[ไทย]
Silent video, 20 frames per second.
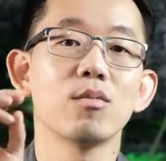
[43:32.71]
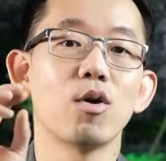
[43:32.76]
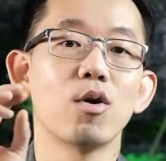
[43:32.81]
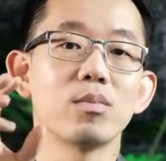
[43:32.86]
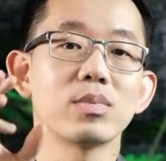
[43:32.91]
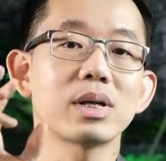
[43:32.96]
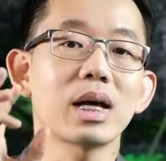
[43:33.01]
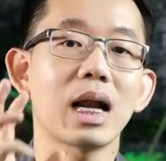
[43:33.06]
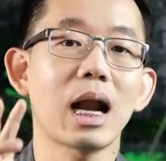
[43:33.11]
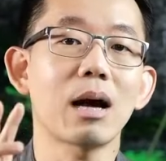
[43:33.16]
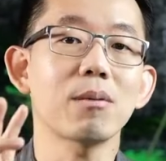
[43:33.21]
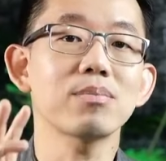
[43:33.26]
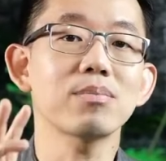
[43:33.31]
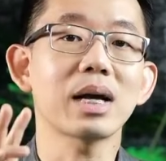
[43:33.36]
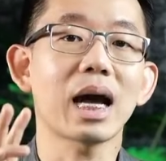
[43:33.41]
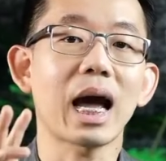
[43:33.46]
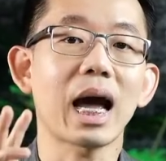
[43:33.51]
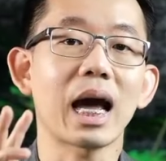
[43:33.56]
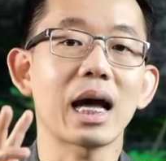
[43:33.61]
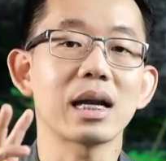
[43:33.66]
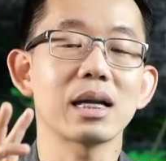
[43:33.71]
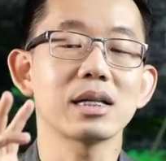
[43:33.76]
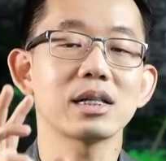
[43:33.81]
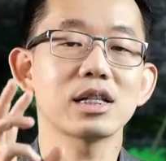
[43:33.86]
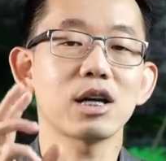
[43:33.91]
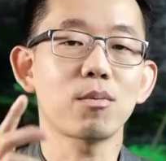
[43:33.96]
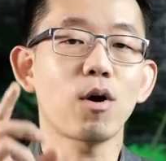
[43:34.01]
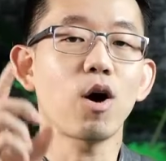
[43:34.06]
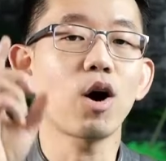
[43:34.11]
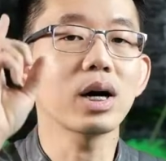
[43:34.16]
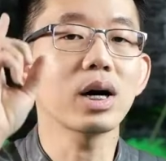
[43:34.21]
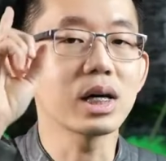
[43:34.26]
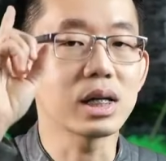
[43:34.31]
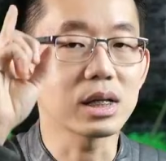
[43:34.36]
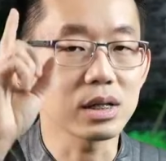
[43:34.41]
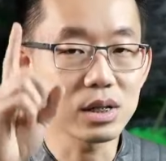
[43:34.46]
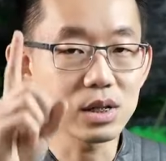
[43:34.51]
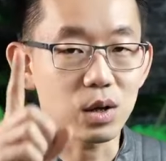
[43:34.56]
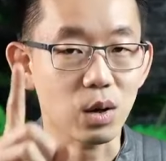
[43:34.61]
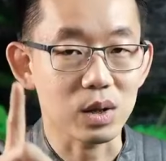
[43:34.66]
ผมจะรับงานเฉพาะเงิ
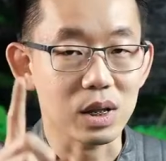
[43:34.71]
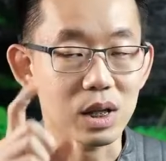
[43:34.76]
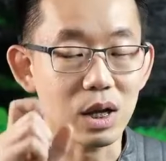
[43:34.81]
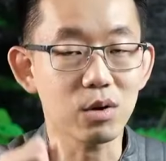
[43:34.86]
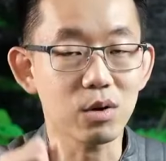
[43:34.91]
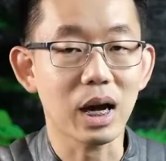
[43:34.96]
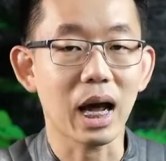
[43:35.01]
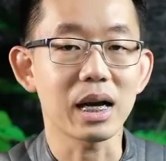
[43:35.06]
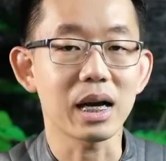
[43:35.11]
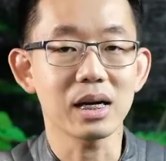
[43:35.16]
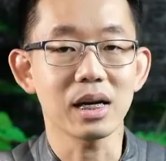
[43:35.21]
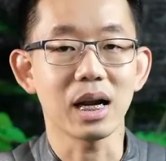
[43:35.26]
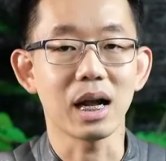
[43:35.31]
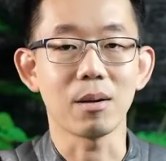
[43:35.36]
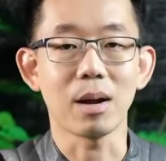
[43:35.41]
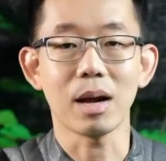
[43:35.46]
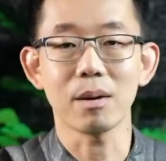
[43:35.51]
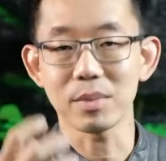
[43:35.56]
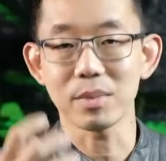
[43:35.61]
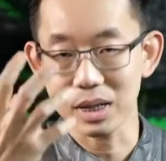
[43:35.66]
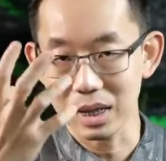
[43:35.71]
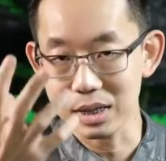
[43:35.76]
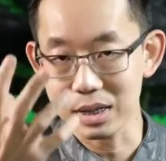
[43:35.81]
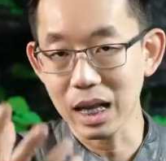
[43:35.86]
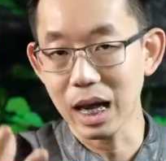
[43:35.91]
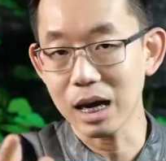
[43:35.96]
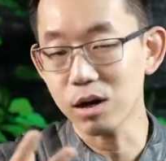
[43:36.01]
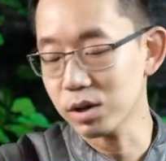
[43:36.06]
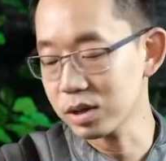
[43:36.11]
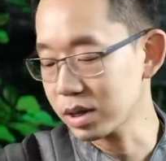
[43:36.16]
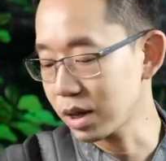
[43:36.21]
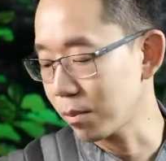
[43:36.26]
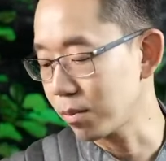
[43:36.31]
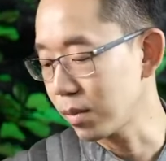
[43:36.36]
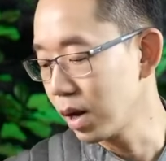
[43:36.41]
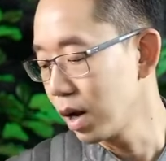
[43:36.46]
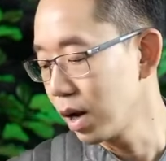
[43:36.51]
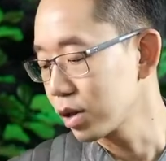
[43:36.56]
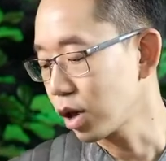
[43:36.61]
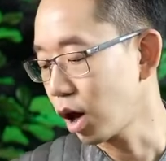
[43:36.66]
นสดเท่านั้นเห็นไหมมันจะตั้งคอนเซปต์